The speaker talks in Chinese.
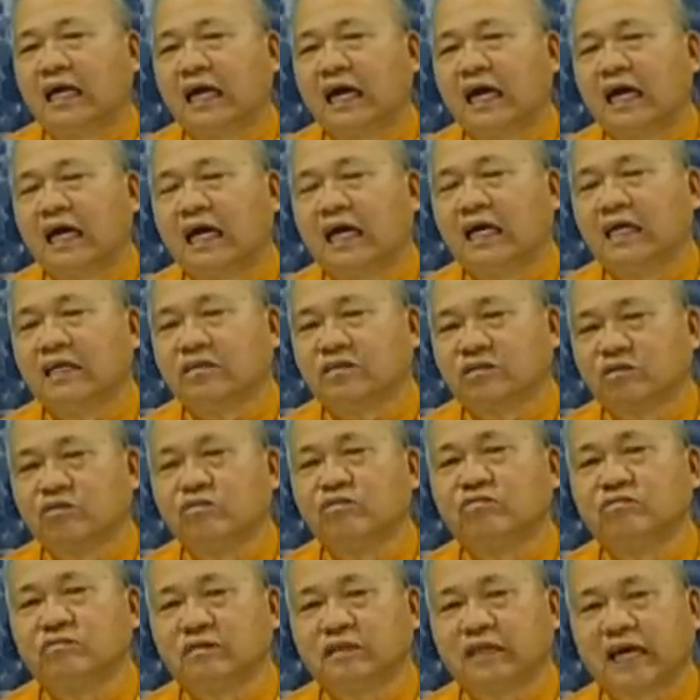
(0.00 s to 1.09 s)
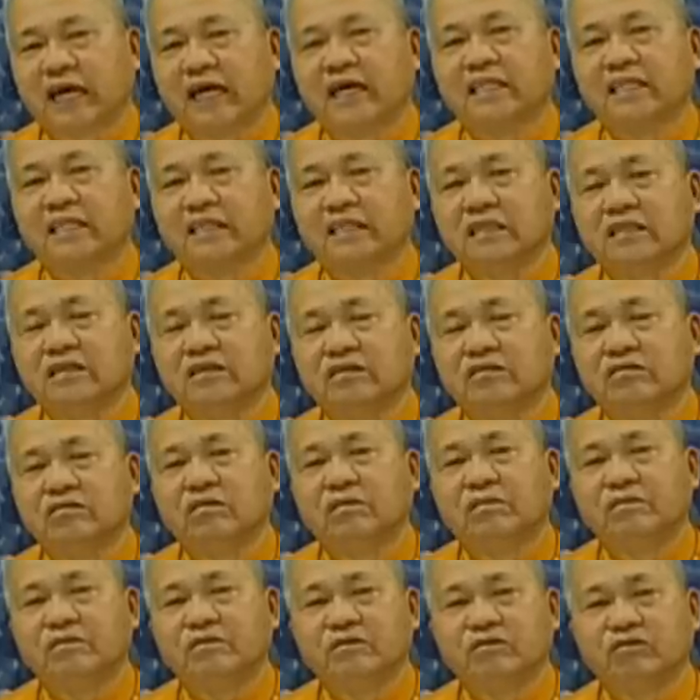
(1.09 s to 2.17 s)
那十五天由
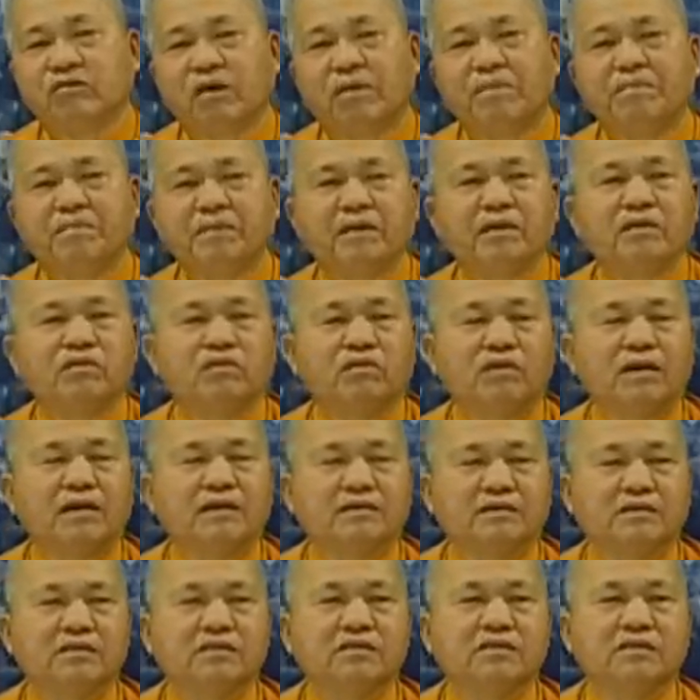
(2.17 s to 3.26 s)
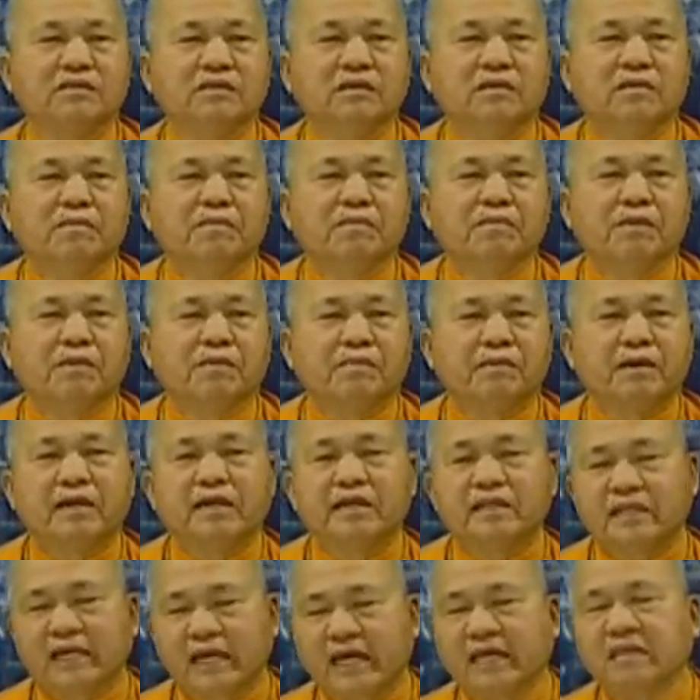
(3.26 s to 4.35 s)
我们幻变法师
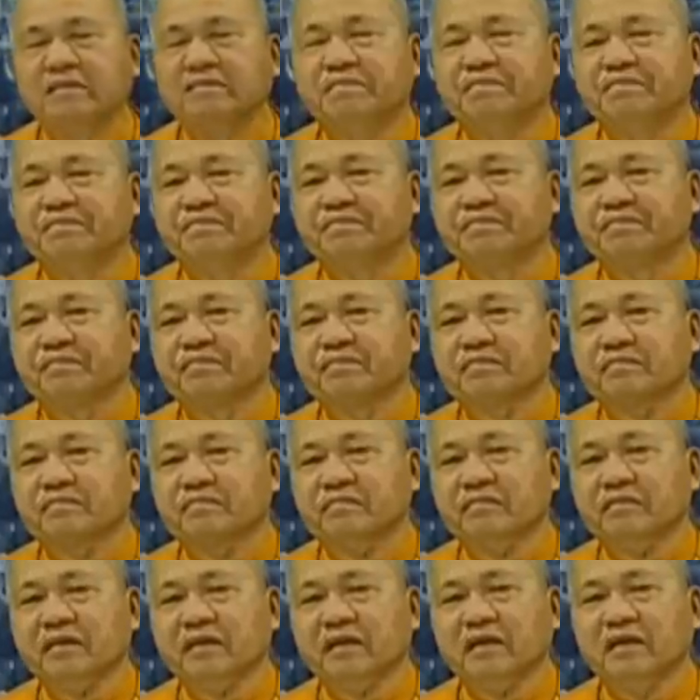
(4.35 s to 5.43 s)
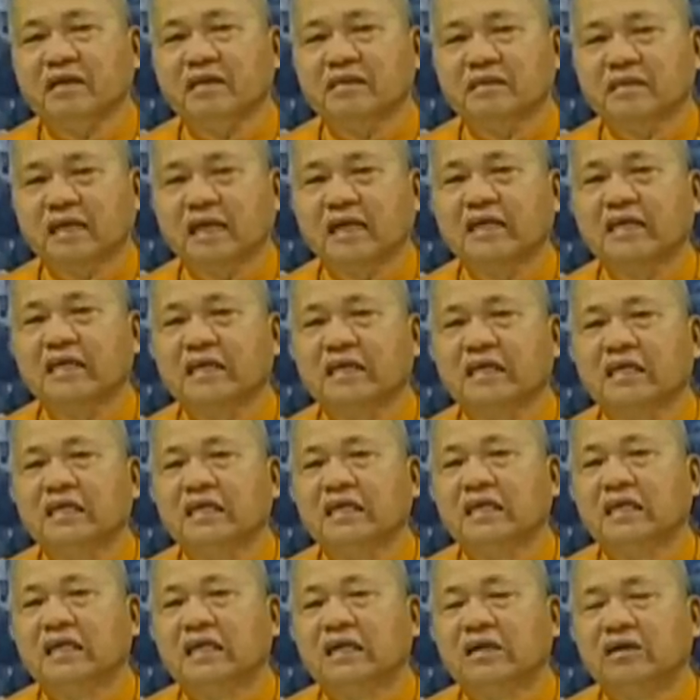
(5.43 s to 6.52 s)
每天在
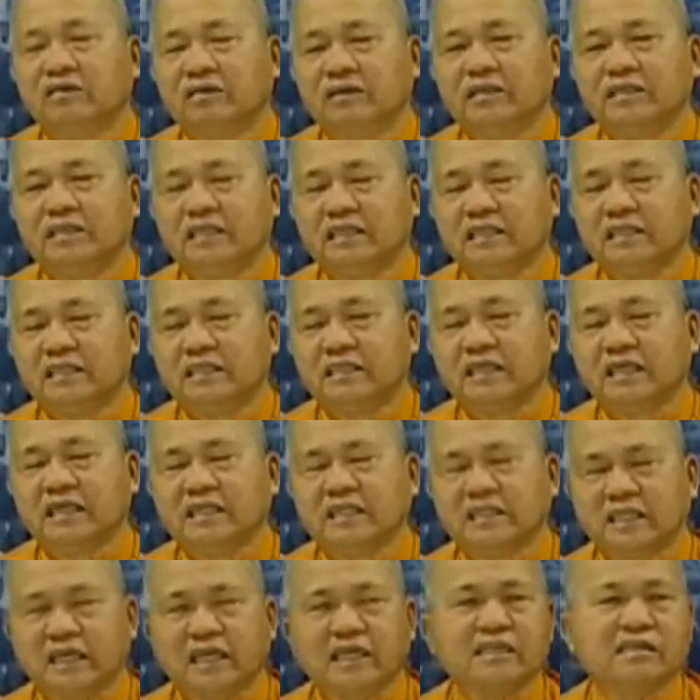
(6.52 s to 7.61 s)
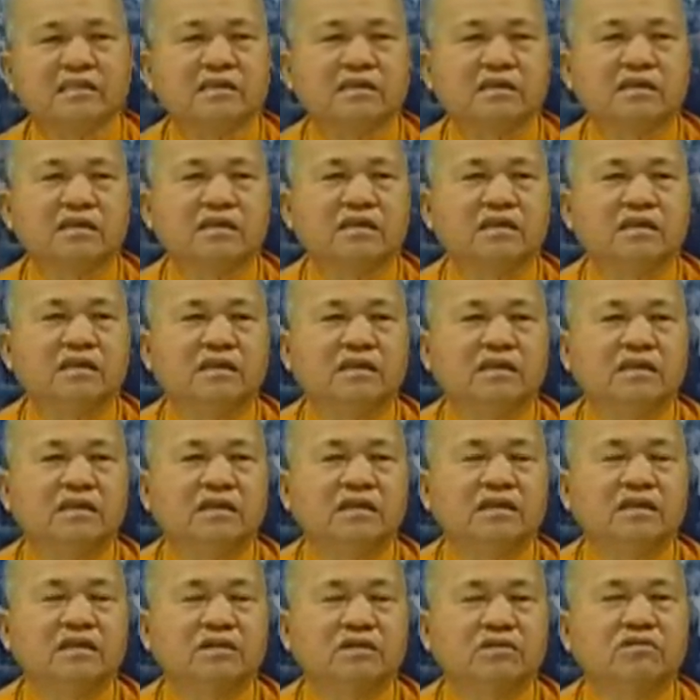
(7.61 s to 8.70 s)
维新圣殿
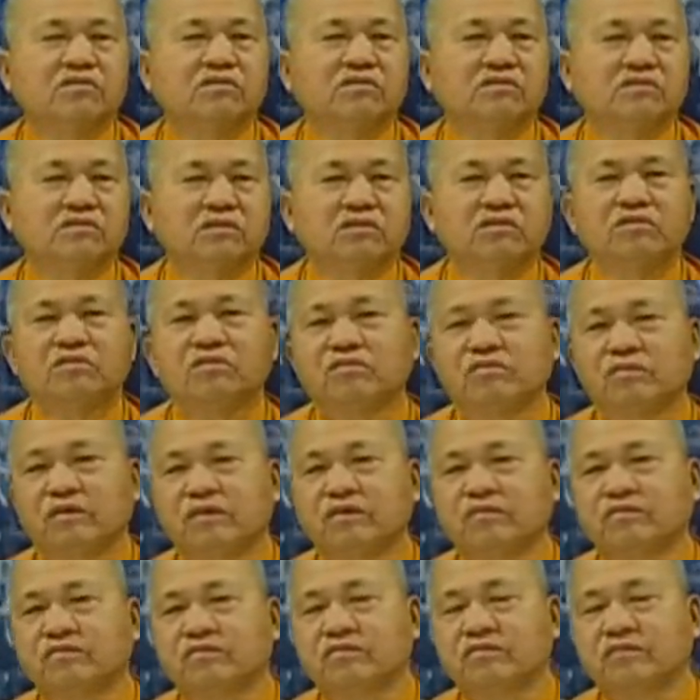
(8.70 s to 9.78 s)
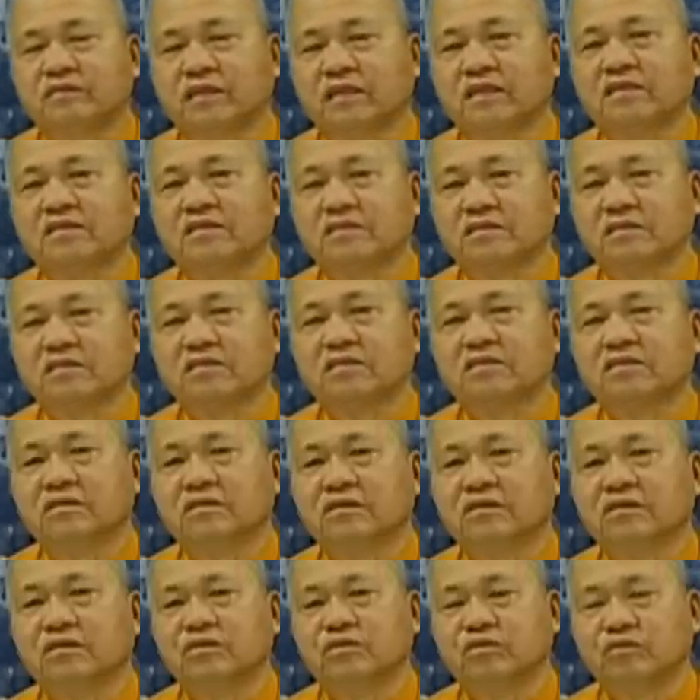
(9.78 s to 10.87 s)
恭送鬼谷先师
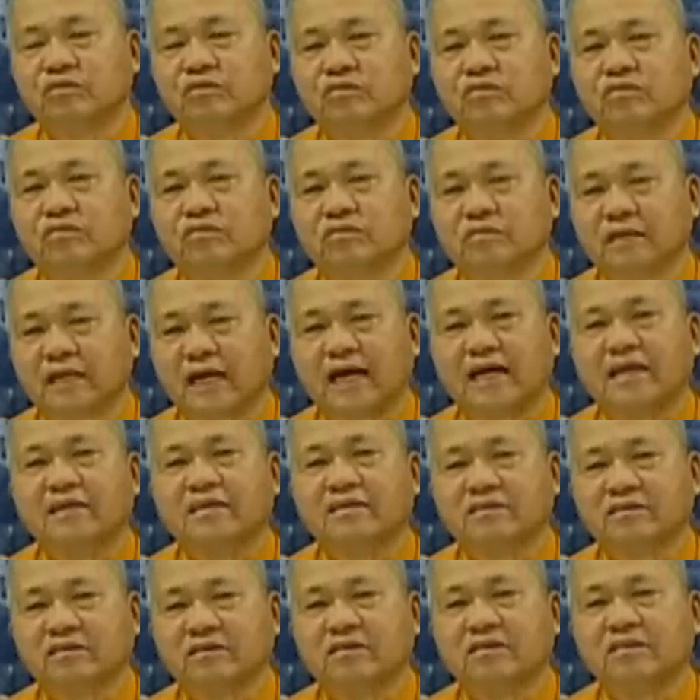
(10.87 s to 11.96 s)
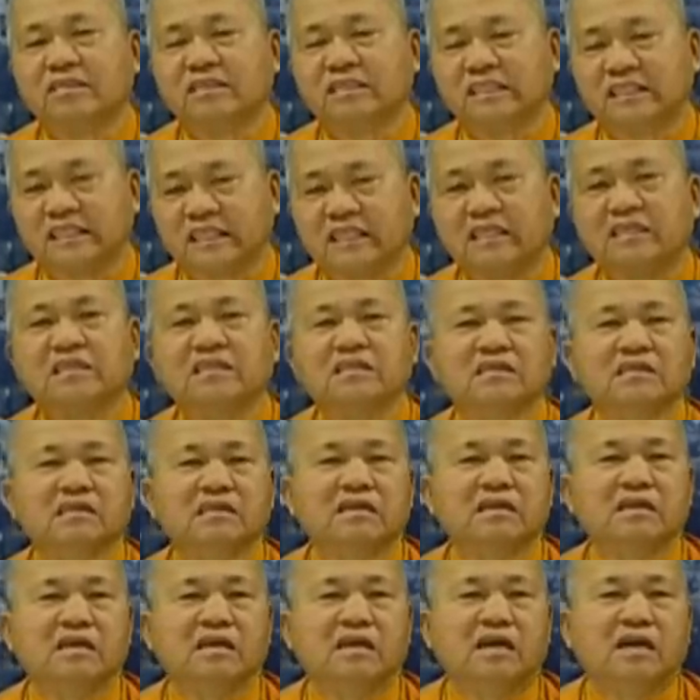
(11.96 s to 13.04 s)
五路财神经》，
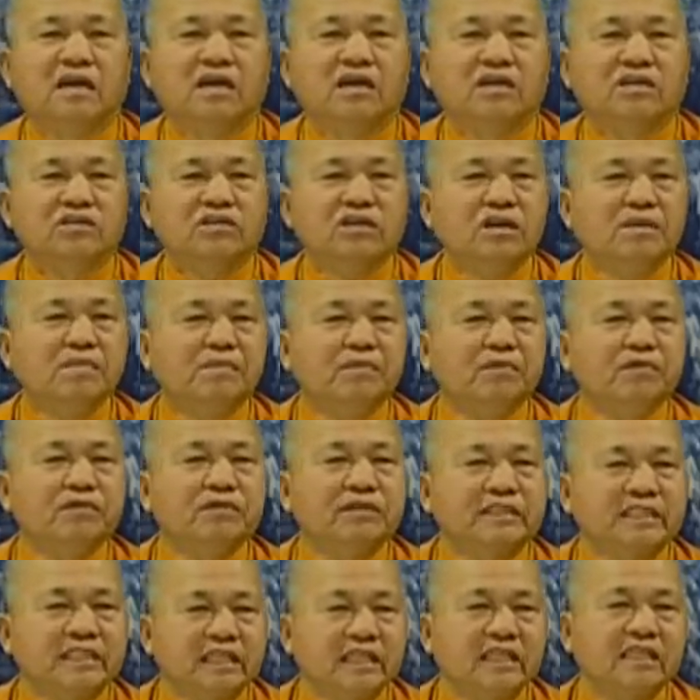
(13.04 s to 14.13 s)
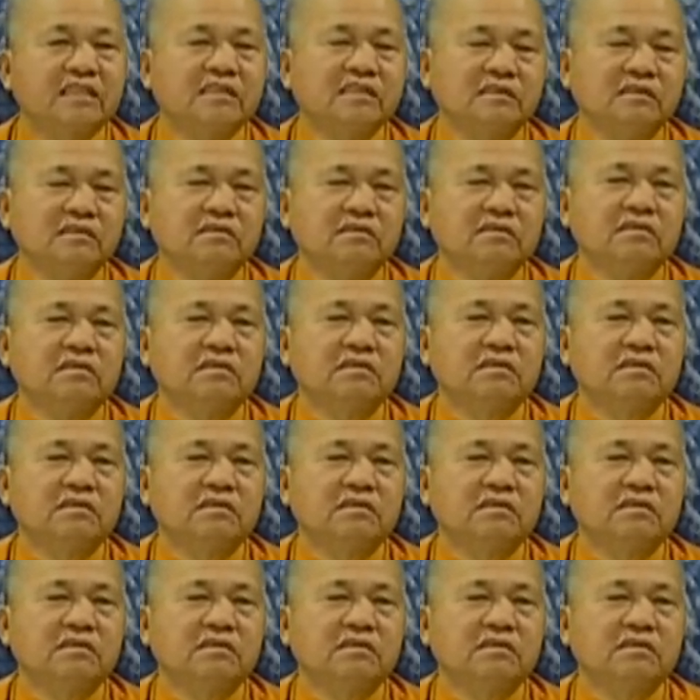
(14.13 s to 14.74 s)
这部经